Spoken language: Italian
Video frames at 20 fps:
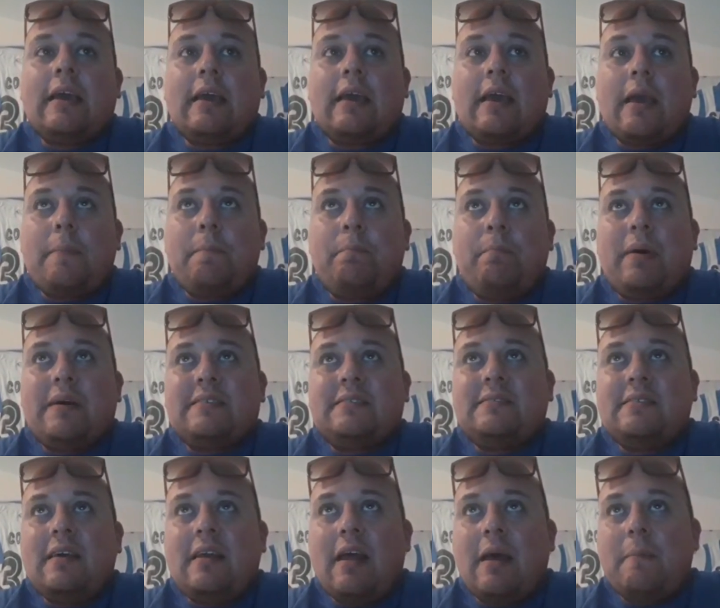che
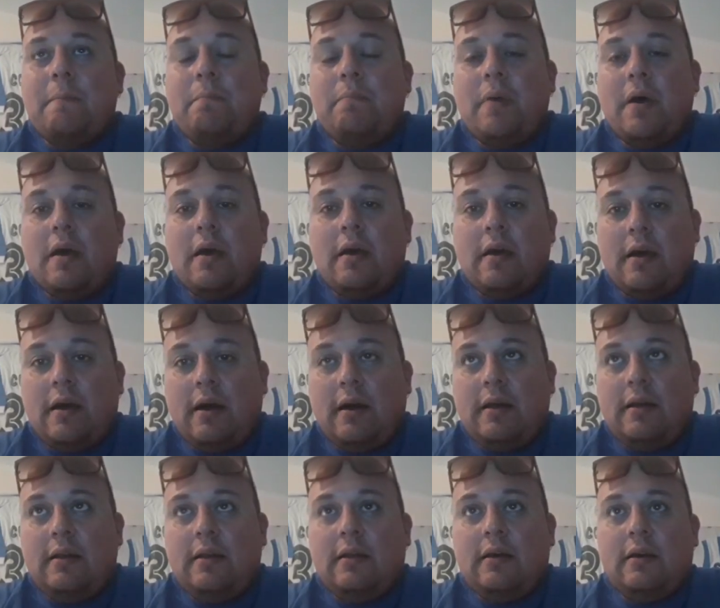passerebbe al,